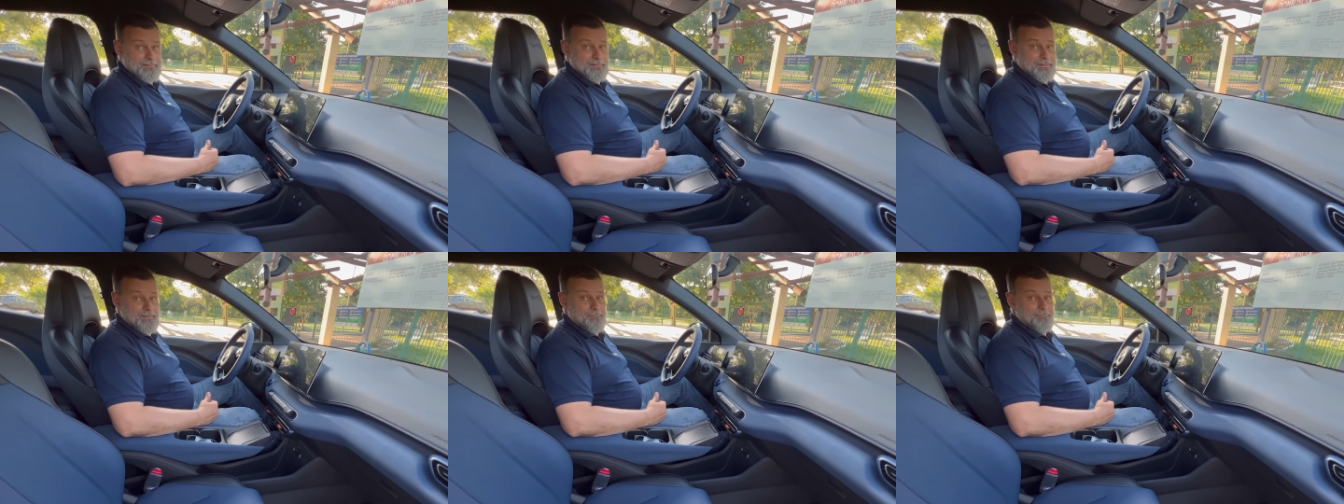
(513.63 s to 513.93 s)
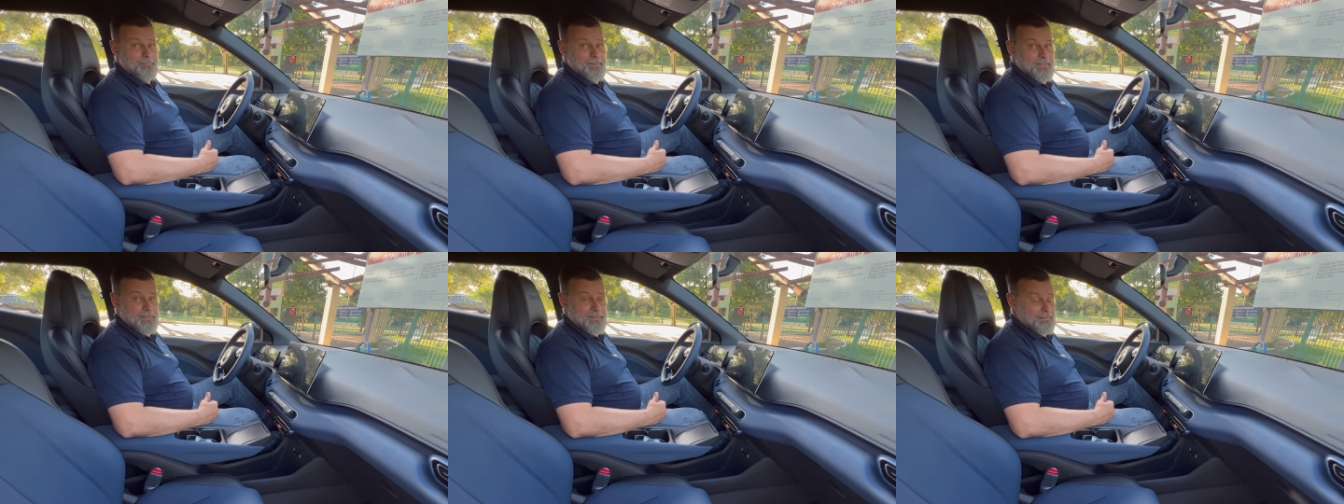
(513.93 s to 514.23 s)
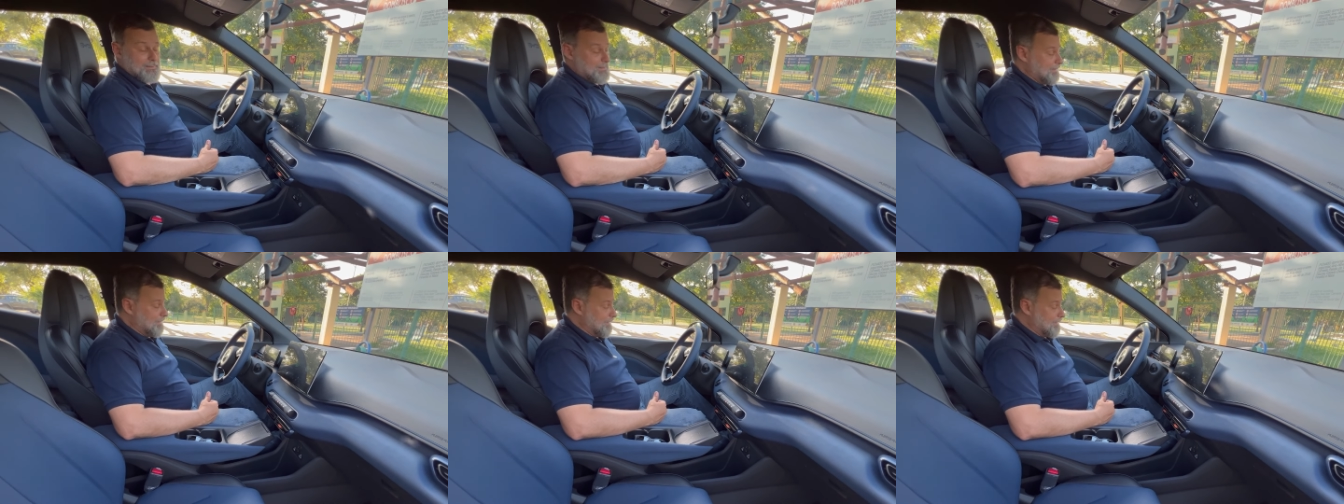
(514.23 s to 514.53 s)

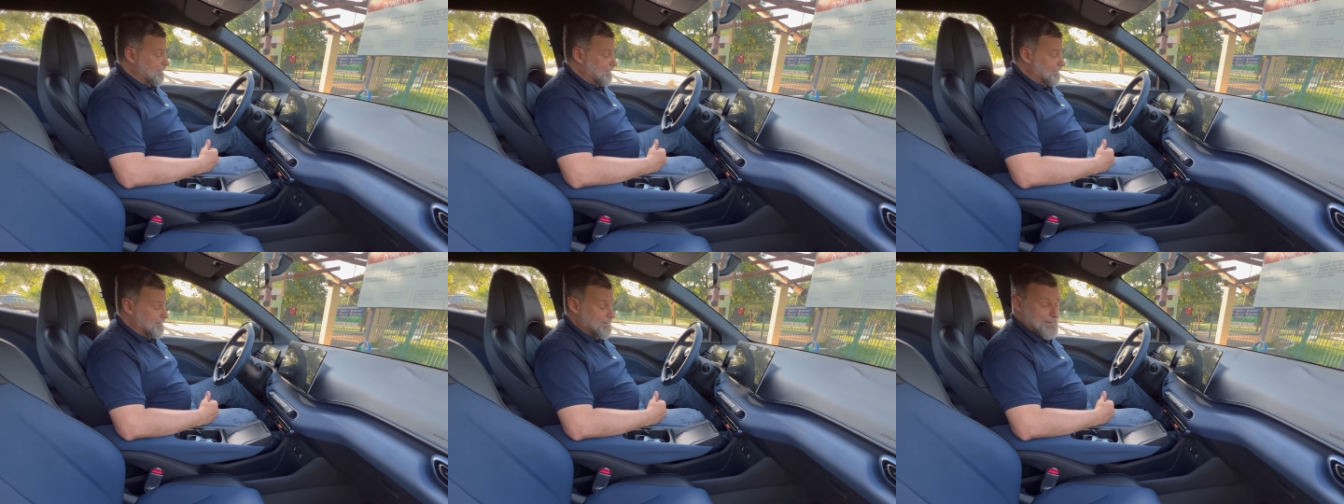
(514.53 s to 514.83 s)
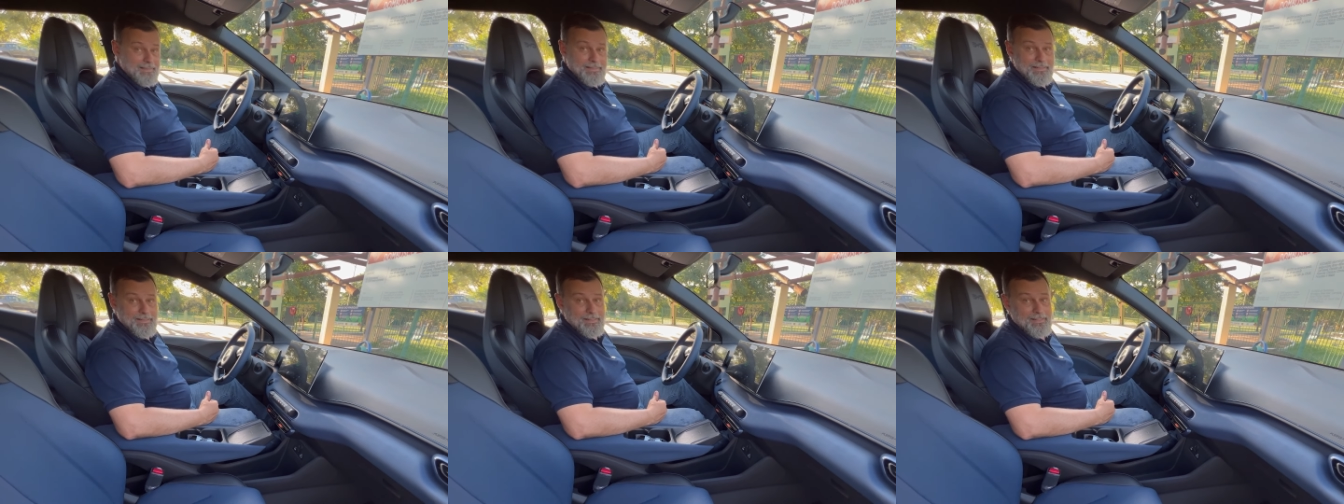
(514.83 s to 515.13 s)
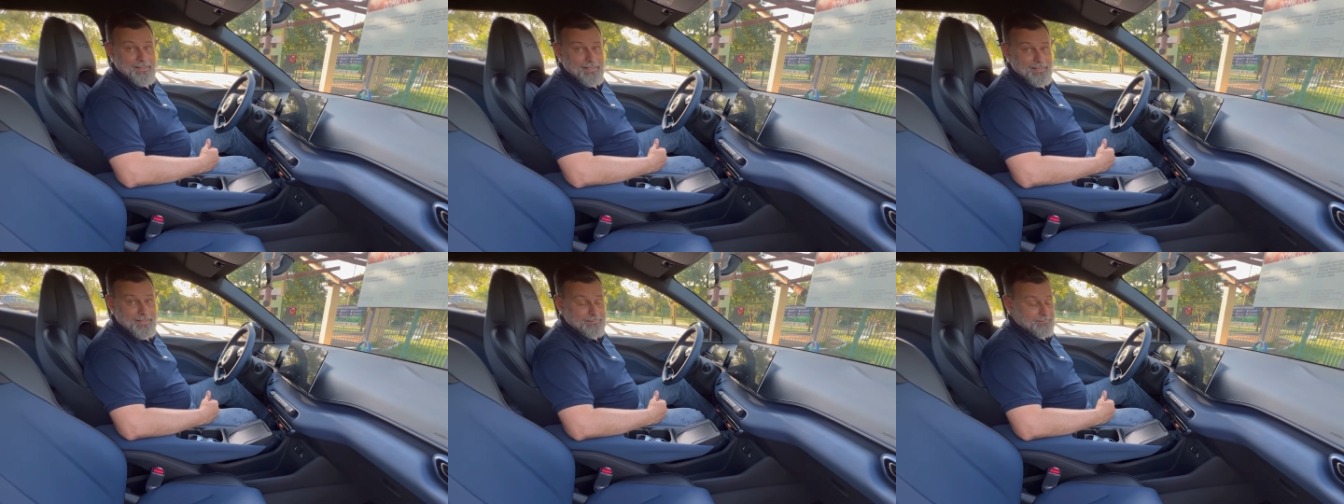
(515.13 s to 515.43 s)
também é
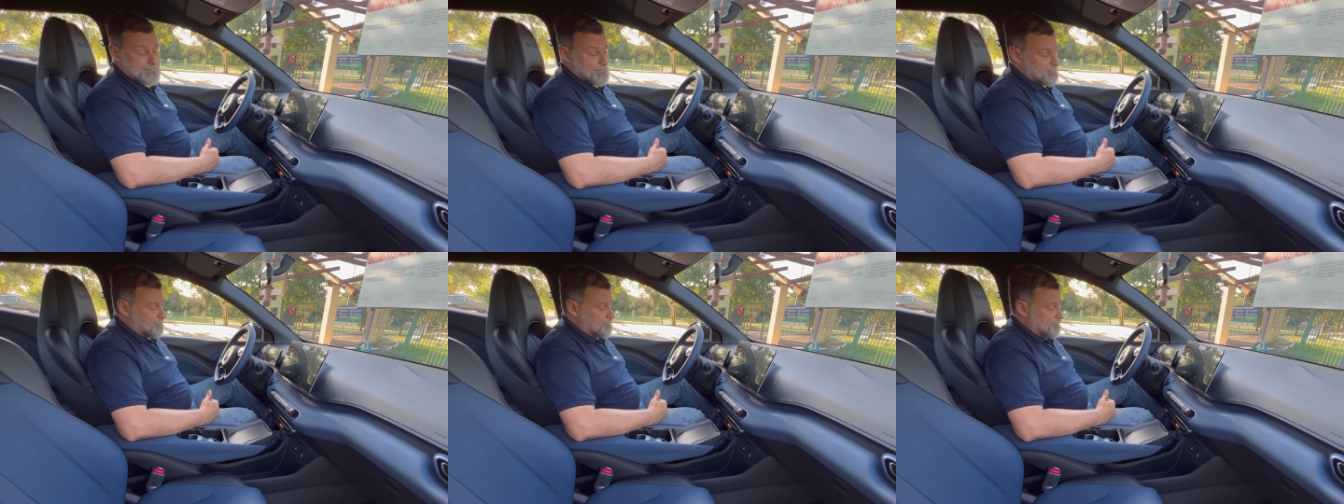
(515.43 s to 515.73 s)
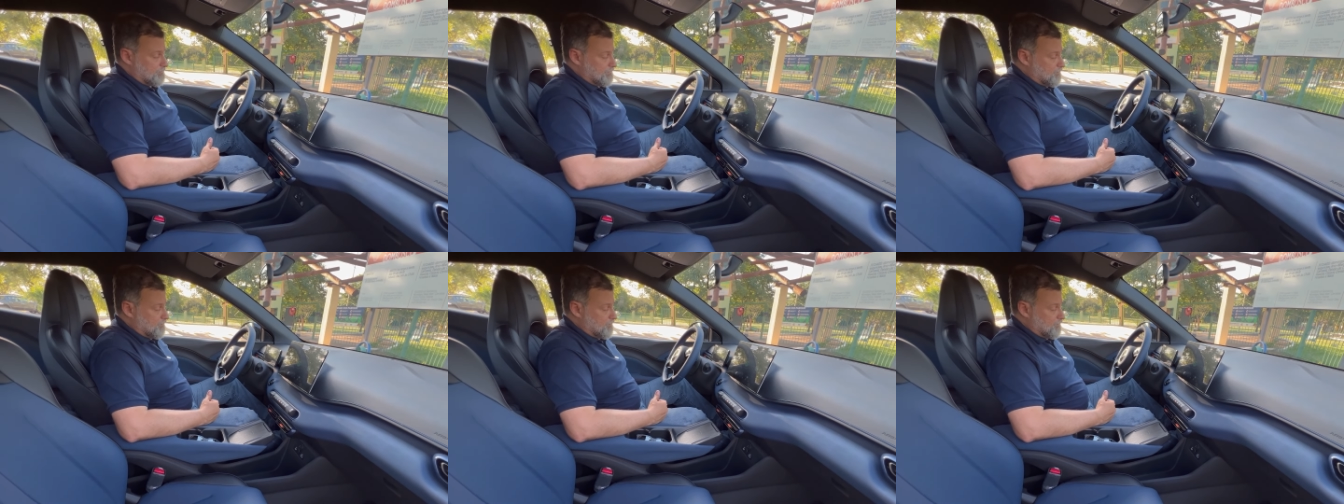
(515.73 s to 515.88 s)
elétrico.